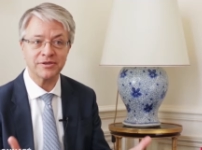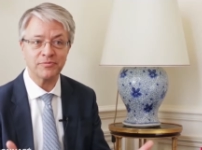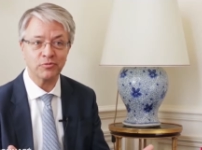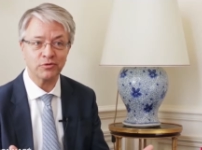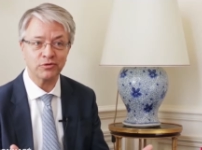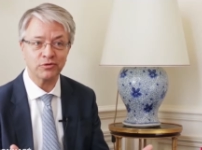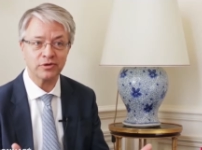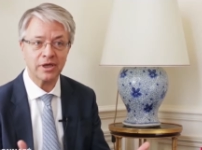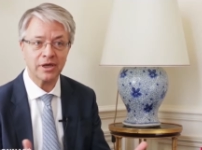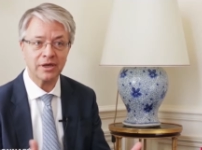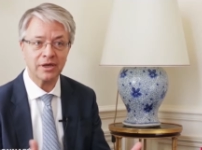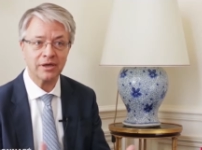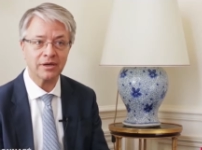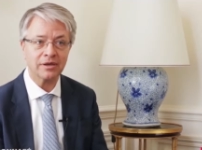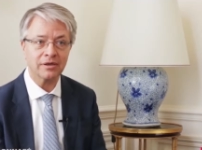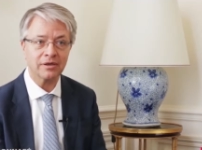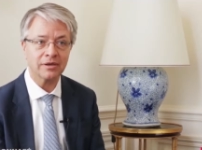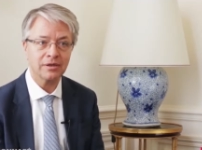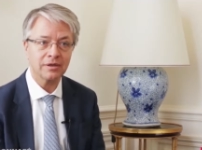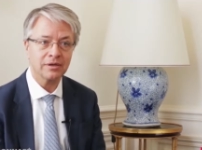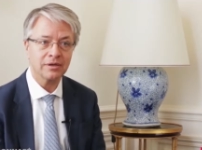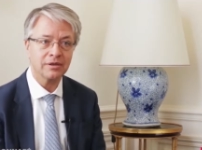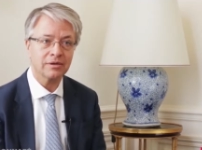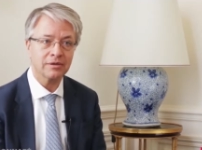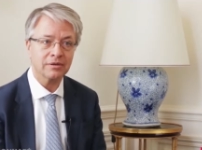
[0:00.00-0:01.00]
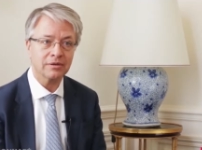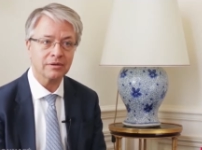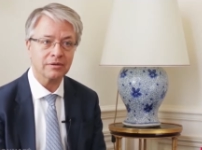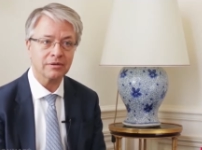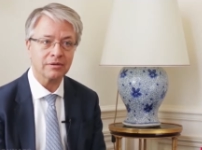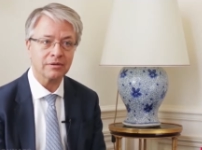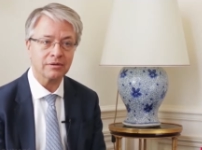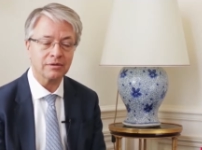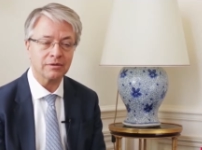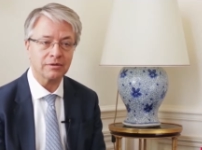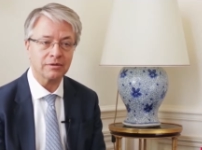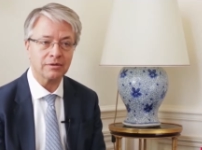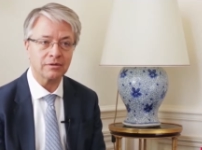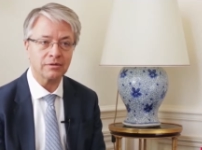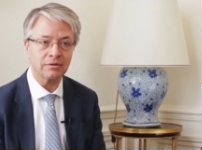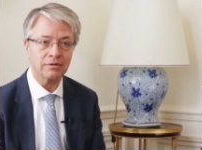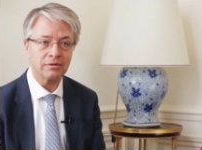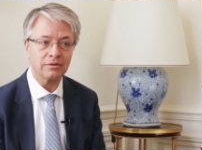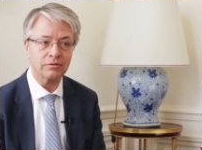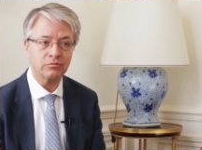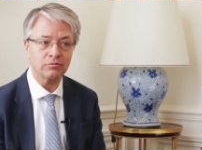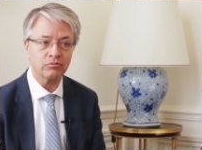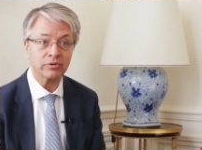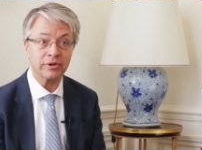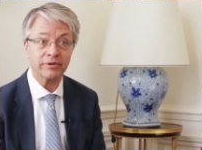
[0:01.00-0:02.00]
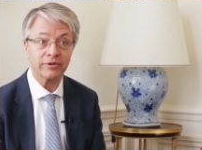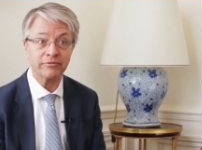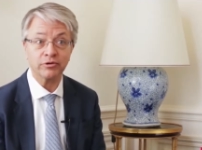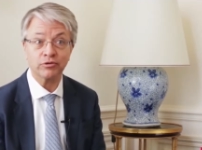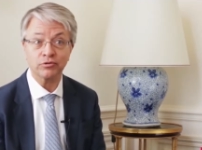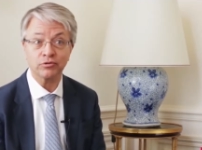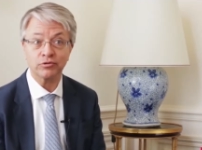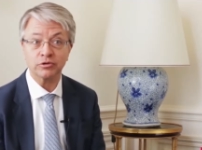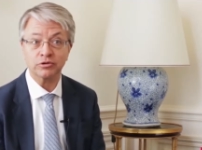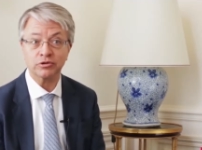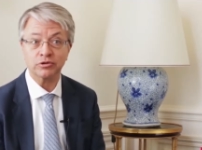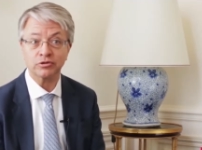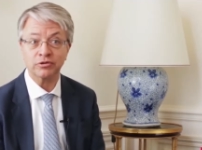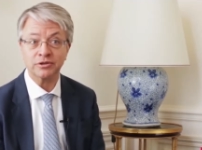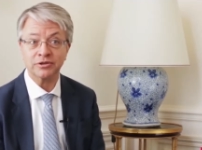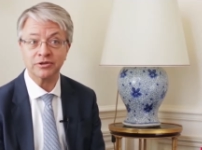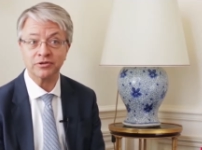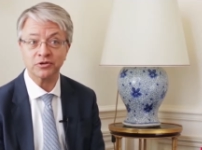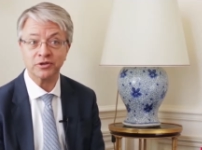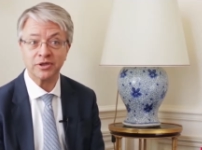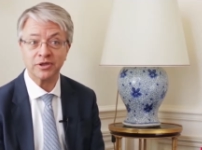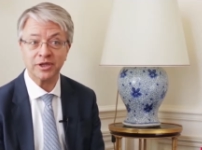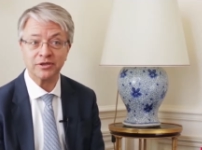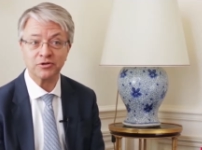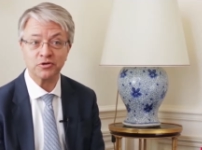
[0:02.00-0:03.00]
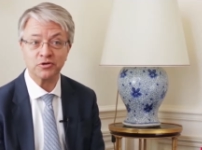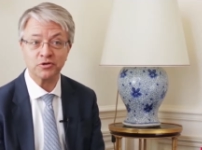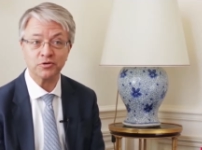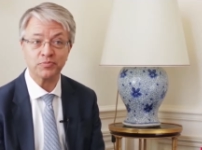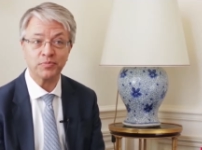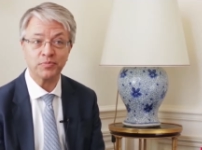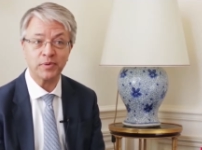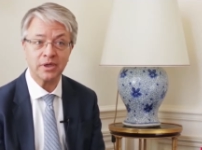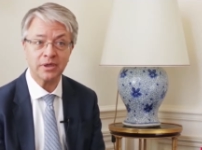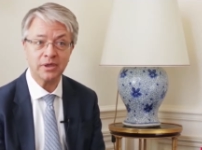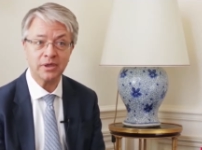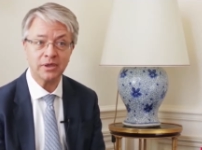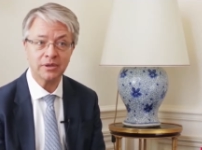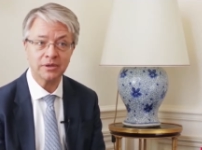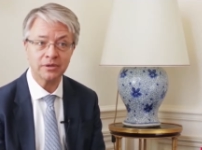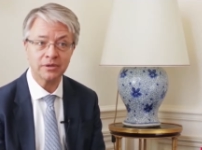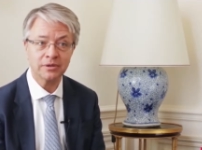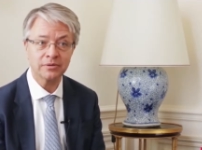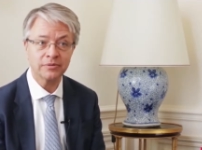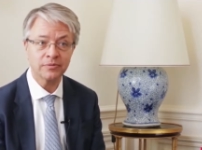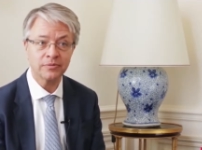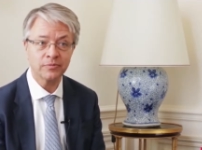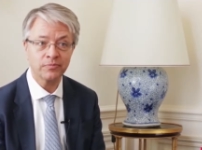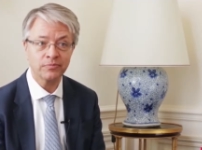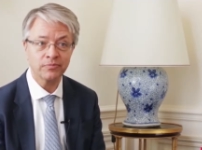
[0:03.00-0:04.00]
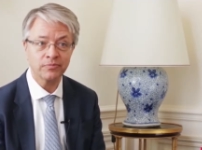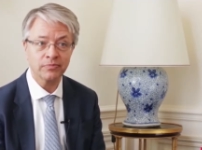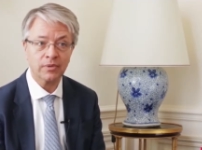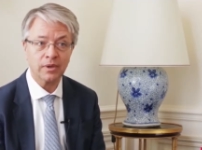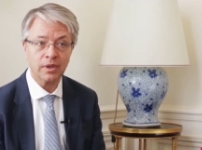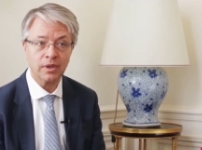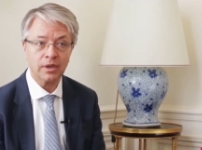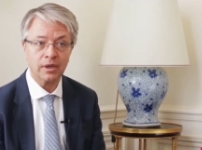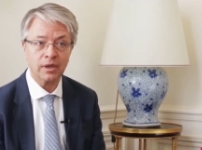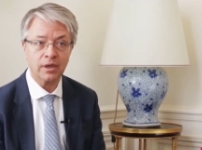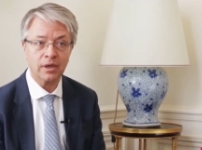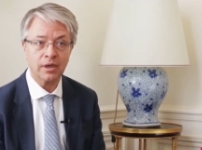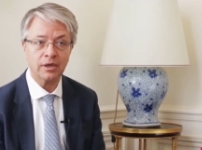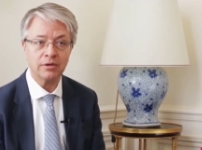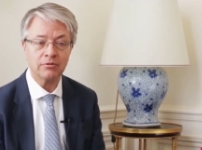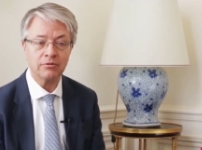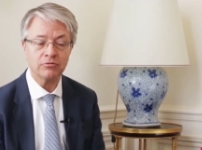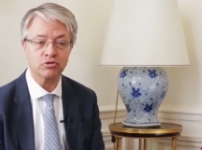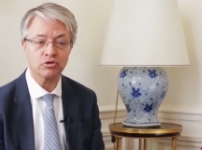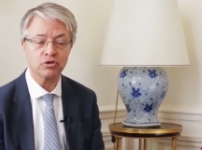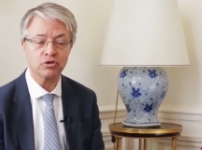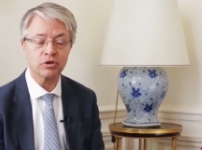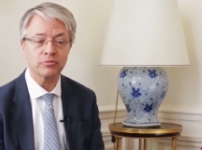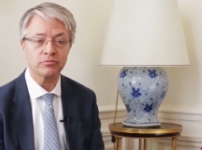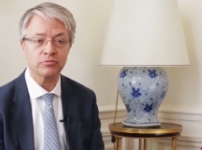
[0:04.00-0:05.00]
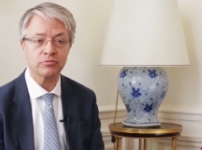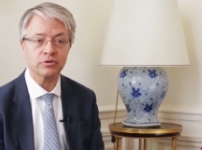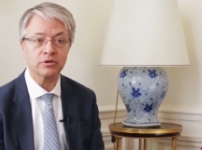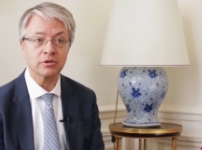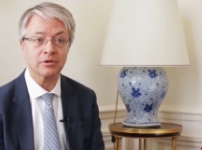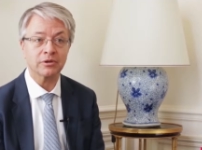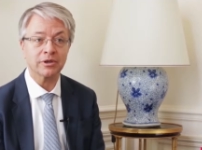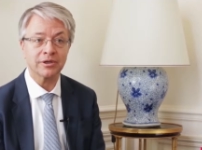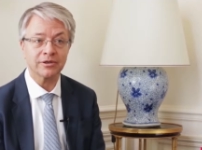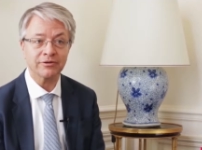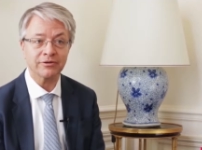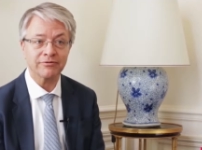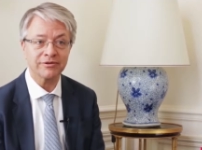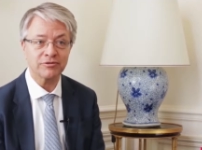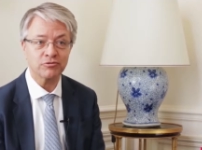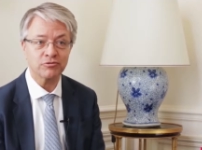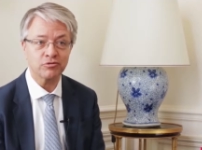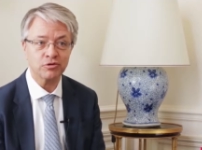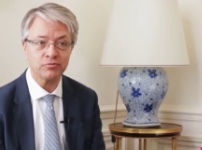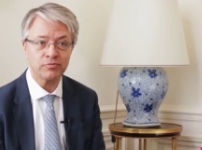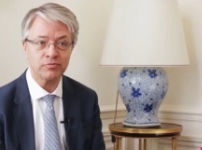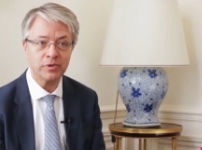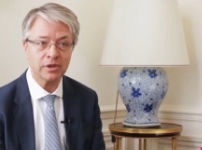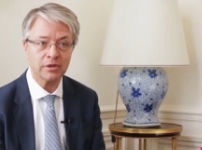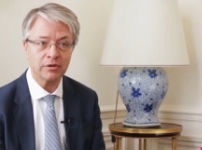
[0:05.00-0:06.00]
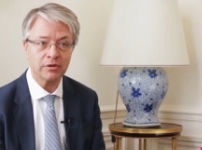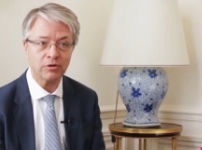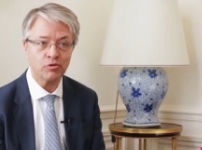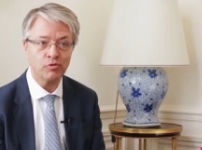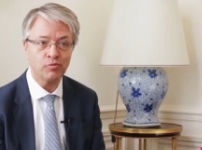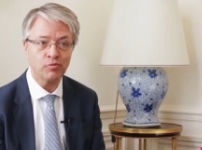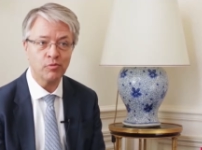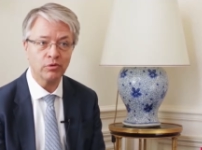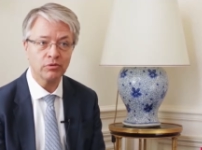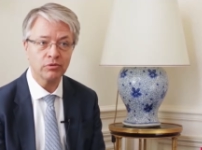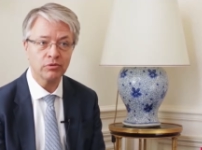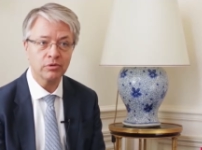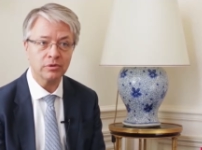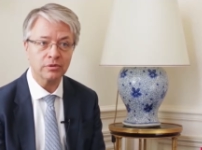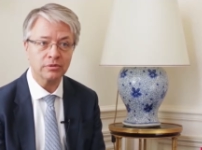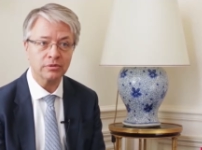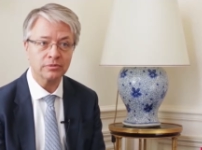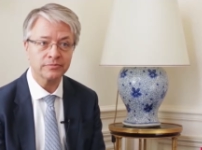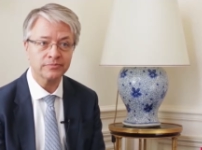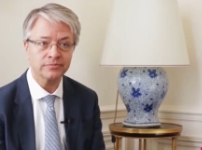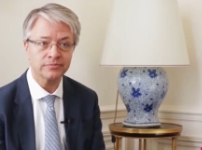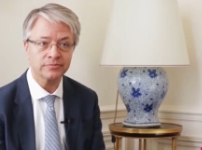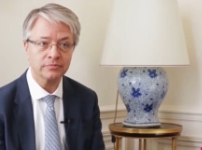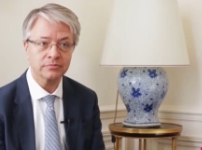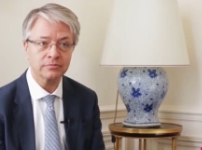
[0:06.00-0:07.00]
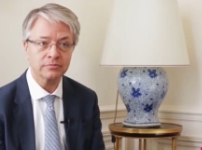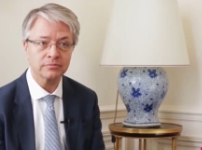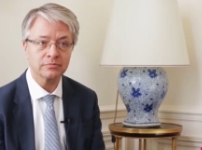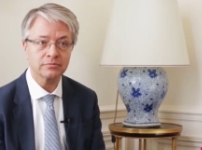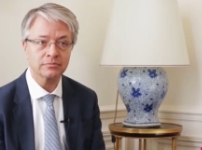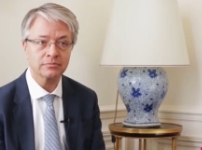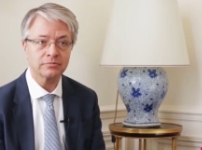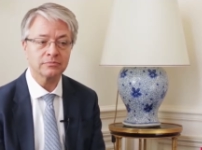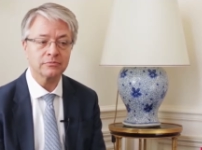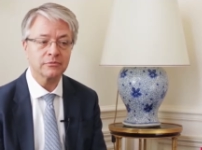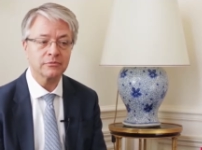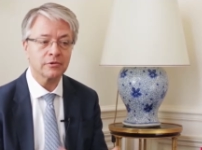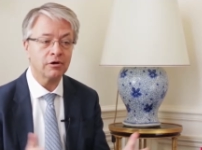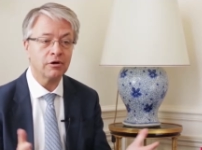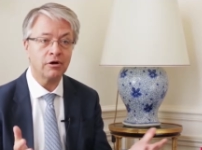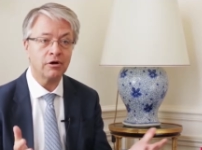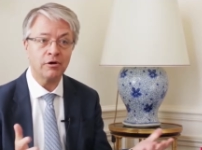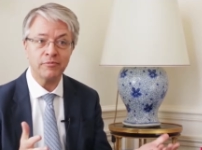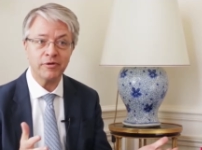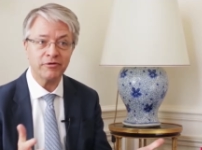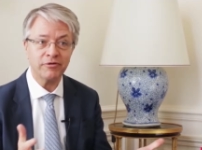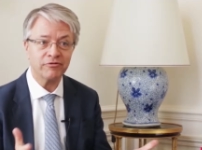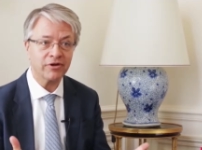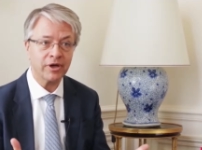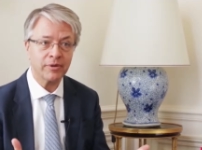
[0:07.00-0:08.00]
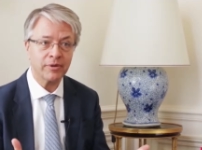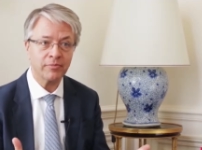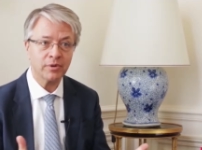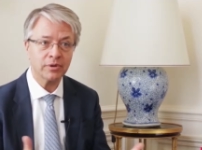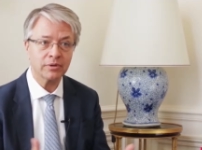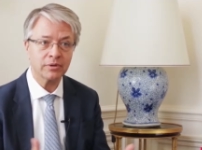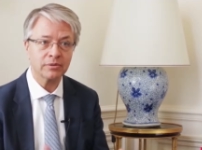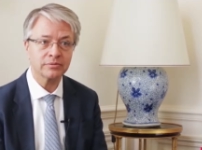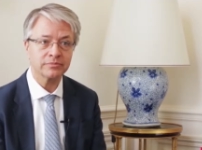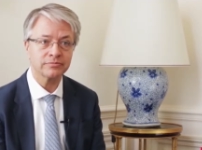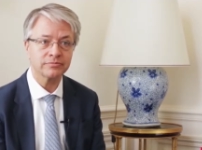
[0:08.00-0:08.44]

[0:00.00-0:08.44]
et mondiale. Euh, nous travaillons dans 74 pays et nous sommes 192 000 dans le monde, hommes et femmes,